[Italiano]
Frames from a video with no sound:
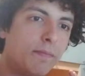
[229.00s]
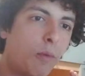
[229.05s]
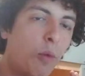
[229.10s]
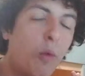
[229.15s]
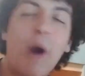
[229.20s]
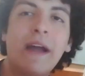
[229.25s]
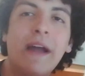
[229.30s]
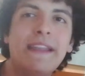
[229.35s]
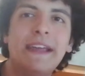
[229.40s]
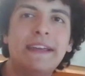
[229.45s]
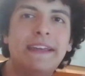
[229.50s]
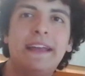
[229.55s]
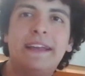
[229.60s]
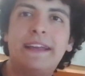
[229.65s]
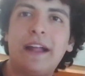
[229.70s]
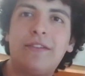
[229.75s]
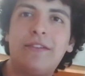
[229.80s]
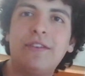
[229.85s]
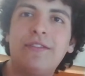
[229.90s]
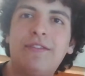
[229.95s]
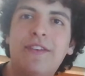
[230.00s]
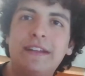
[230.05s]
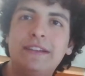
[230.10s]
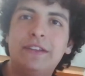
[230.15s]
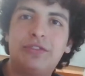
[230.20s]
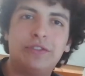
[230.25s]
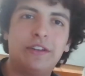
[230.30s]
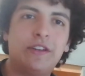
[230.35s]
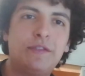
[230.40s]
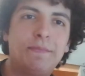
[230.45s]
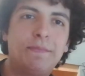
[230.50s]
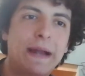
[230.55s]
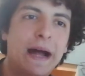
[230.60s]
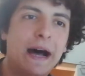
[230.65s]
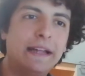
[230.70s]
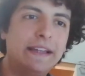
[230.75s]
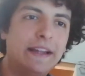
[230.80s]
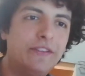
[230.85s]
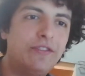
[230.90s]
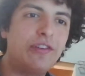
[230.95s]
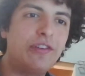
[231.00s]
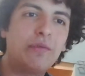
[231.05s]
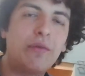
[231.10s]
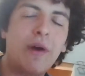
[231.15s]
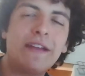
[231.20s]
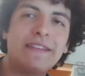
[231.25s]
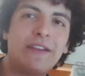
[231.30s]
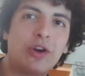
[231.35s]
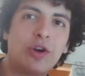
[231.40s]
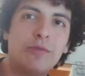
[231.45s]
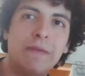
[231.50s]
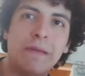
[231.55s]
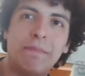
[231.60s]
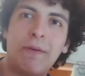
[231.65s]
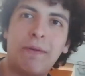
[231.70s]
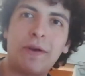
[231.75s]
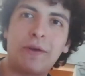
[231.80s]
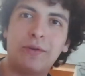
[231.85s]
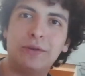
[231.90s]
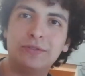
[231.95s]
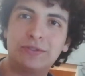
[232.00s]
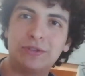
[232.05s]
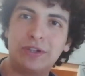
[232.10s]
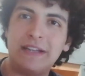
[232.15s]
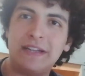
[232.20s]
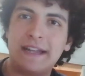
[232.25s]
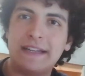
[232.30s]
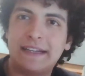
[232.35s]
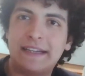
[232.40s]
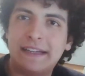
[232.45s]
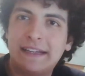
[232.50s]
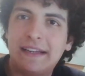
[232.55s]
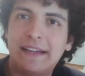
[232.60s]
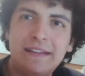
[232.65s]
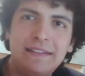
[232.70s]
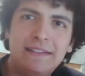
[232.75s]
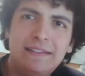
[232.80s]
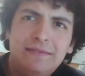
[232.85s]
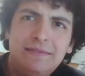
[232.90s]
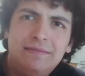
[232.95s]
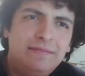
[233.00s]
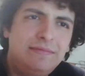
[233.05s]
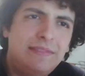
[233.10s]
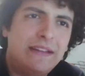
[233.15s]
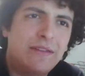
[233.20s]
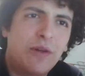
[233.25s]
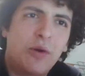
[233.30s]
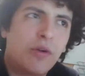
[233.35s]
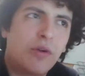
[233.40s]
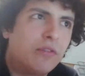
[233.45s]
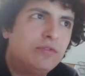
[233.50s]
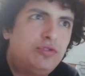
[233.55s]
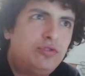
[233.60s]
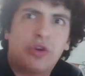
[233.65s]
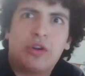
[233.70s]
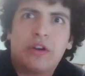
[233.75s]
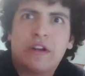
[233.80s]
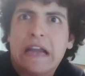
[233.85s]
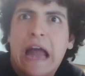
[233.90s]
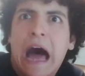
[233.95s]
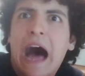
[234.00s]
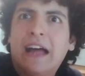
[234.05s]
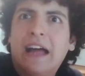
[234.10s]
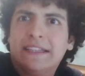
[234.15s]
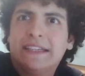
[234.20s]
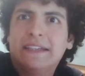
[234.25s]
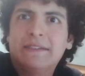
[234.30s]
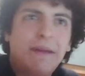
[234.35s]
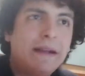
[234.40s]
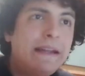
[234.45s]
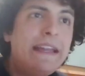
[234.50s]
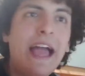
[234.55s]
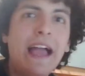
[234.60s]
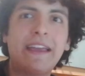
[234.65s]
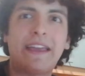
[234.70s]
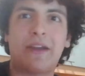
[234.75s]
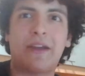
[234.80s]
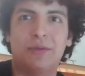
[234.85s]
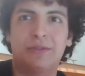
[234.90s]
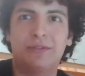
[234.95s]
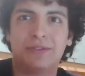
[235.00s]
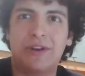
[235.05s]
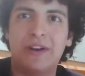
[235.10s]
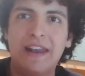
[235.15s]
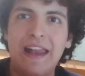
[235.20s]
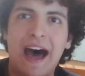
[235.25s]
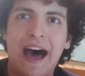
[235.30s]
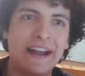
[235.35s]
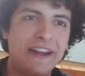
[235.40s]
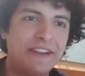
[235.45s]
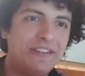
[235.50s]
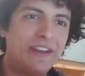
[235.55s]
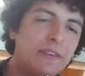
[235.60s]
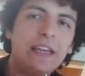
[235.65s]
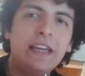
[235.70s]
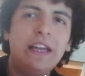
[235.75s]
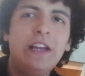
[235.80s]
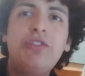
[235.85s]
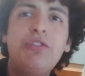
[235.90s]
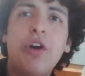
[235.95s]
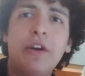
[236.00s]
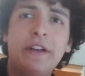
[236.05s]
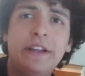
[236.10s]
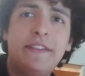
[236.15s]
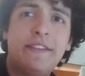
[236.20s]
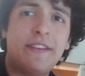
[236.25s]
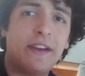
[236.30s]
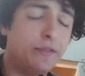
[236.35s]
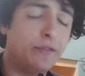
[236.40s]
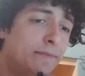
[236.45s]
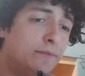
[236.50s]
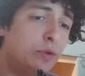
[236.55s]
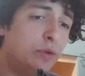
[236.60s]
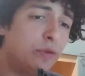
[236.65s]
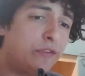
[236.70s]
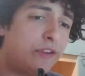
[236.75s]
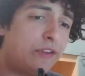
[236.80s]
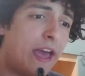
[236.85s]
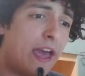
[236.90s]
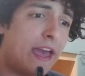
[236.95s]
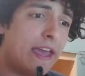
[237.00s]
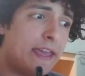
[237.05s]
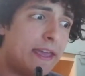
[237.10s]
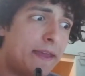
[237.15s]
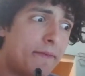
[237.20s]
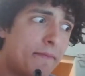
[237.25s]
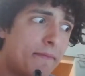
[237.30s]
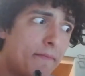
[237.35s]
Guarda che cazzo fanno di Jonas Brothers. Cioè, guarda come puoi controllare le, le loro giornate. Ma neanche controllare. Cioè, il gioco inizia così. Tu sei.